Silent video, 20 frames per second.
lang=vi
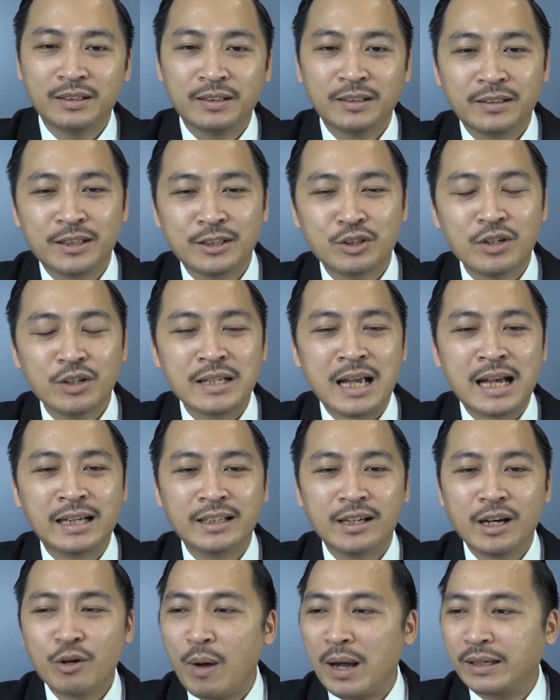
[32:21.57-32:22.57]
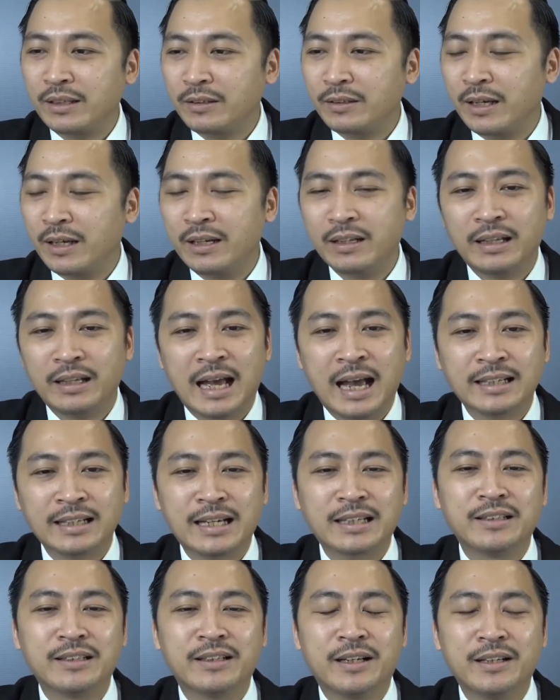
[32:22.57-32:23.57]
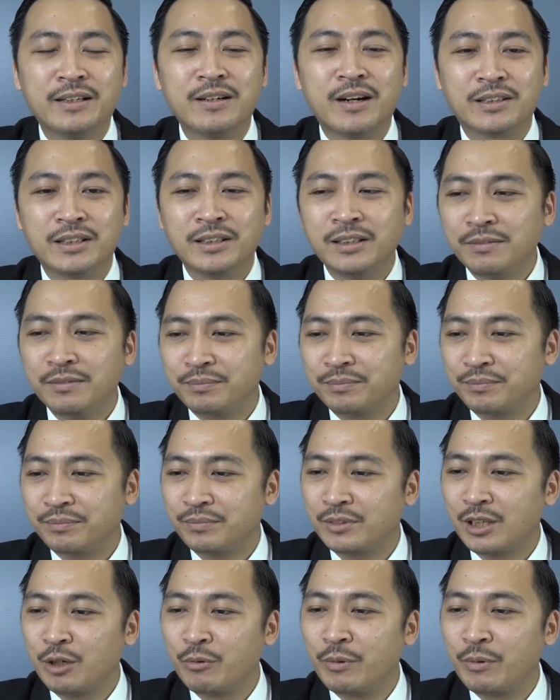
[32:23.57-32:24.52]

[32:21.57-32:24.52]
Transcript: thì rõ ràng những cái quả như thế thì ai nhanh người ấy được chứ đồng